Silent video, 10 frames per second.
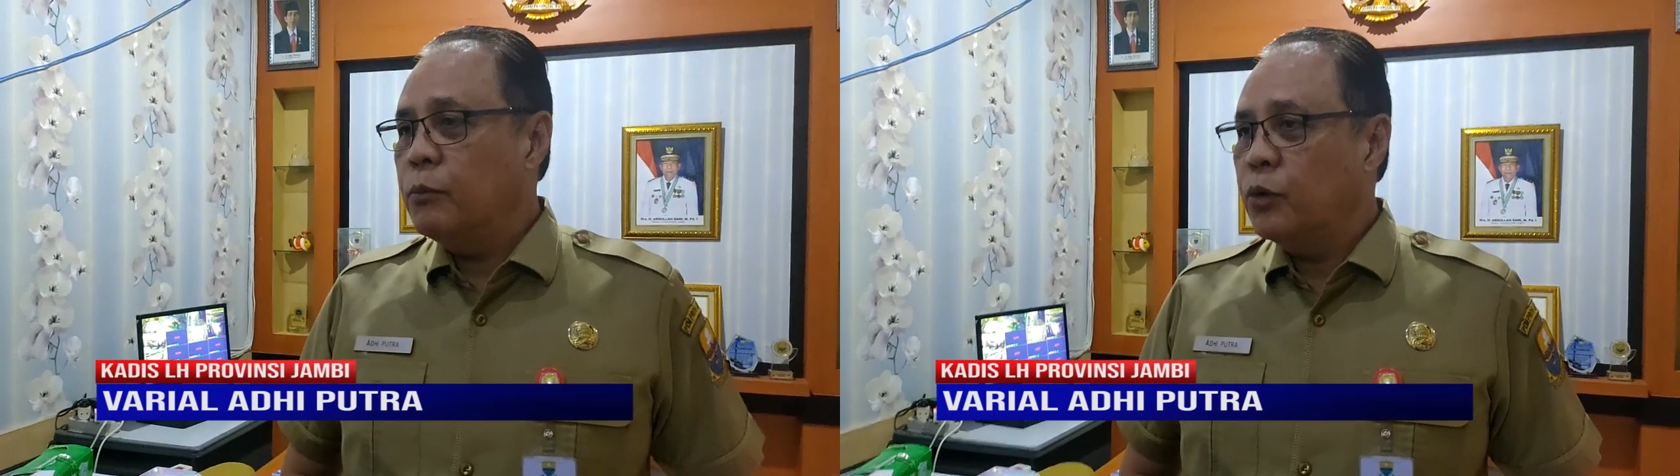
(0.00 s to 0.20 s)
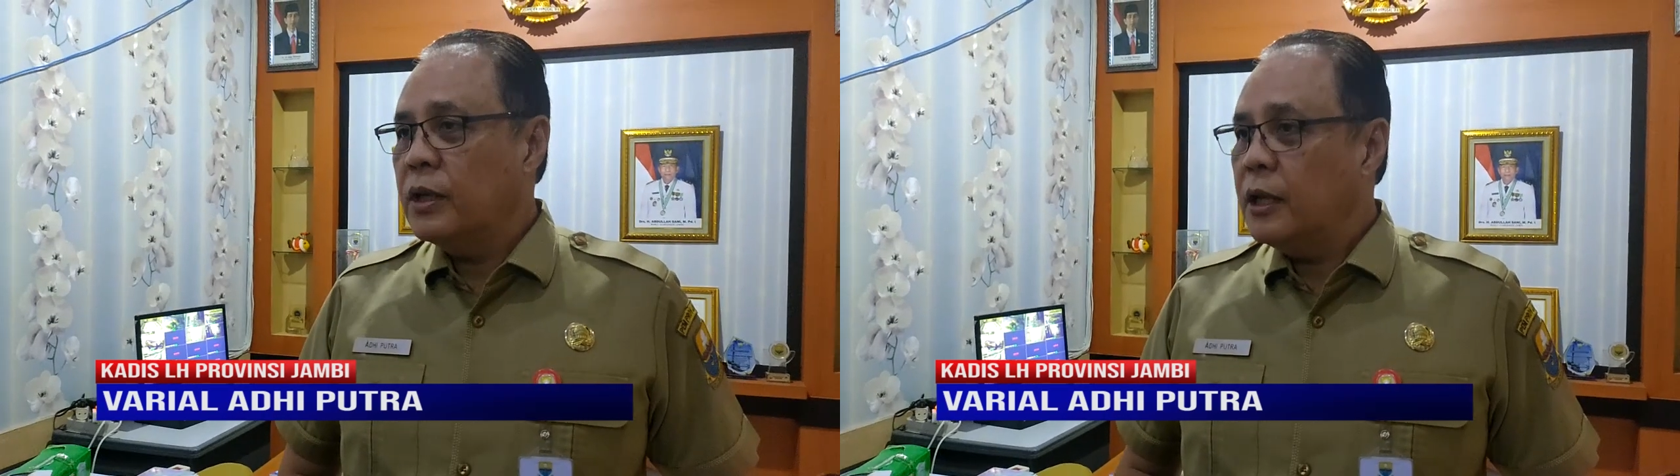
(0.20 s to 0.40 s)

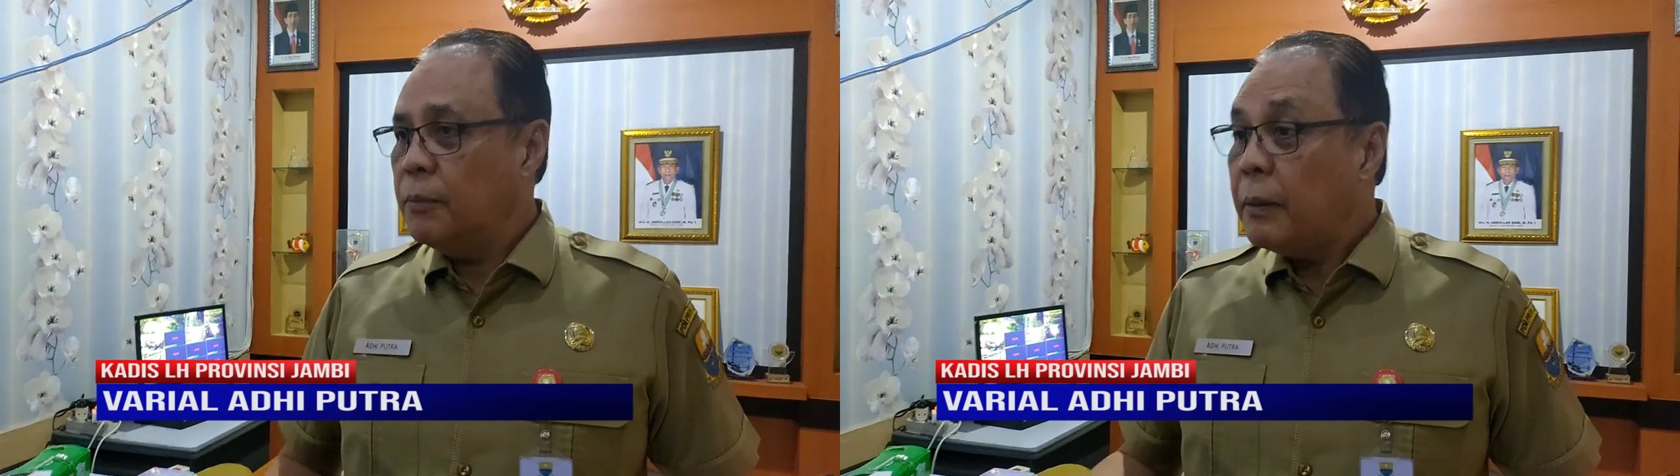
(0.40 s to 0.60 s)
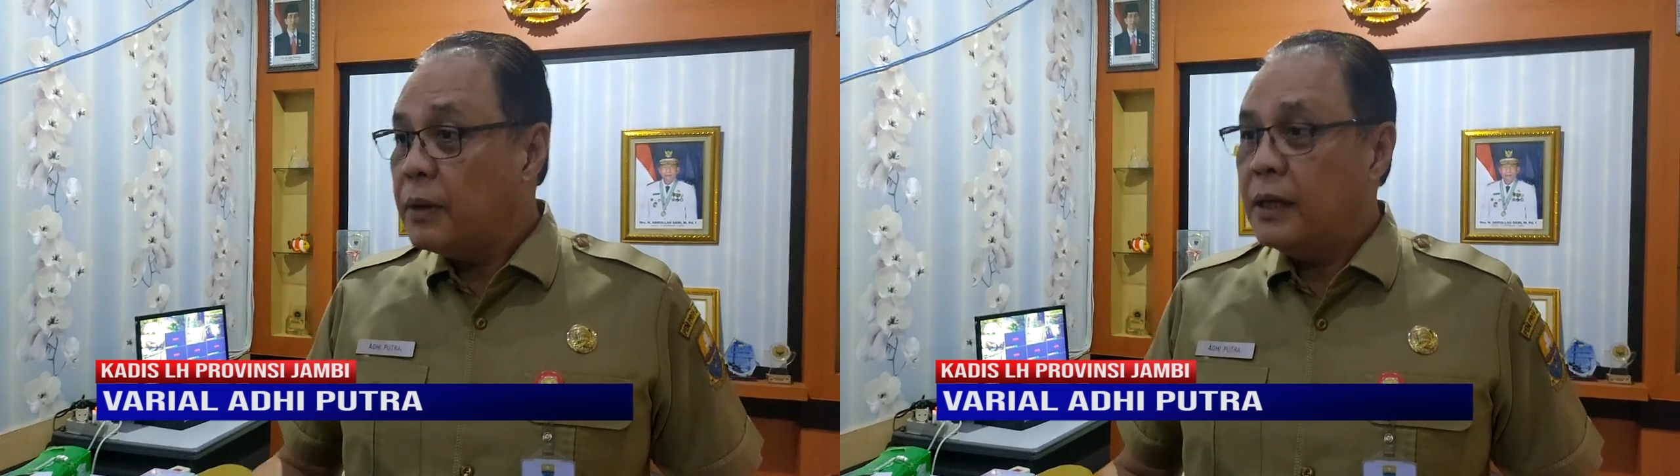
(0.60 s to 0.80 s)
mungkin dari
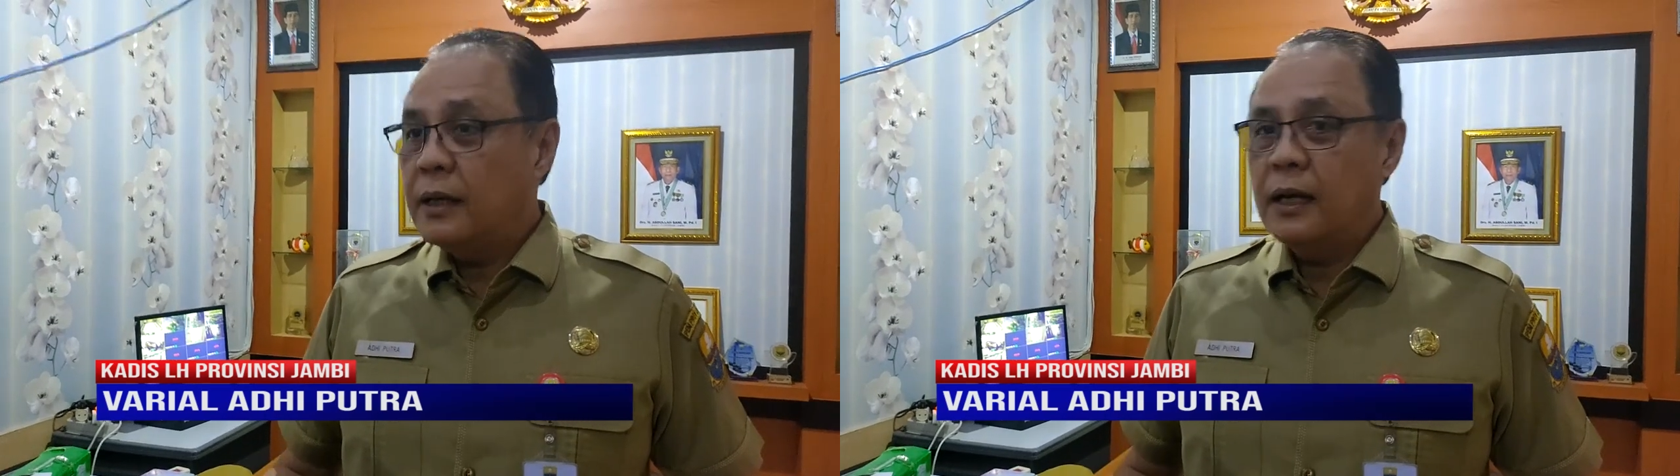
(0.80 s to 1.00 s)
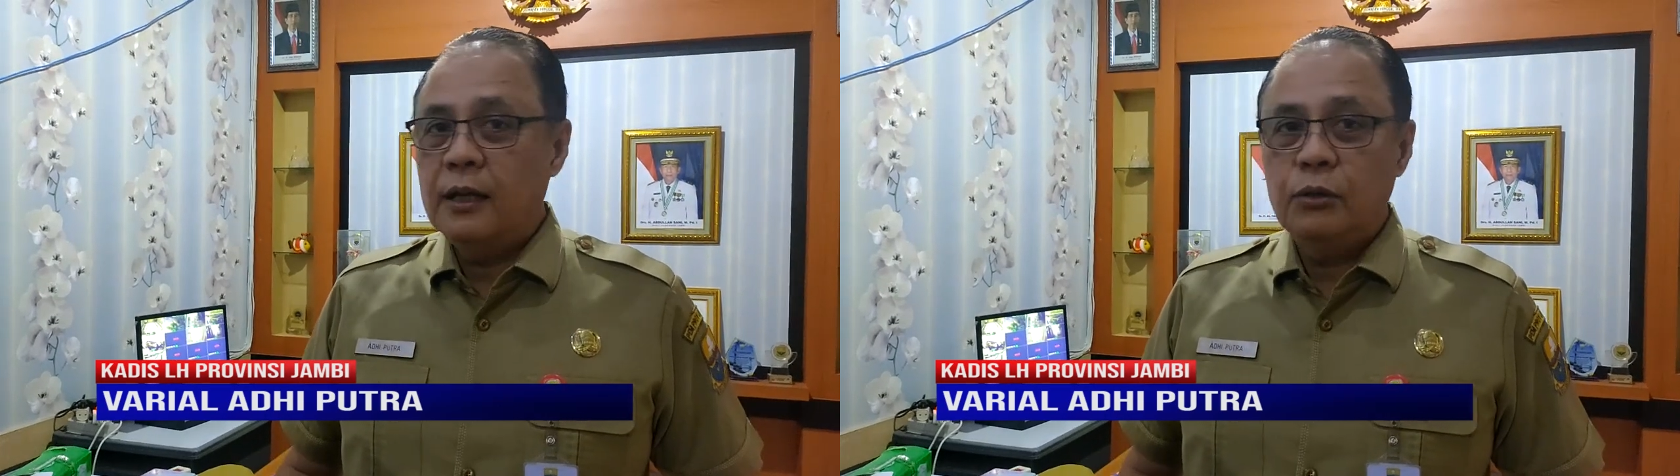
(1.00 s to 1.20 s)
pabrik ada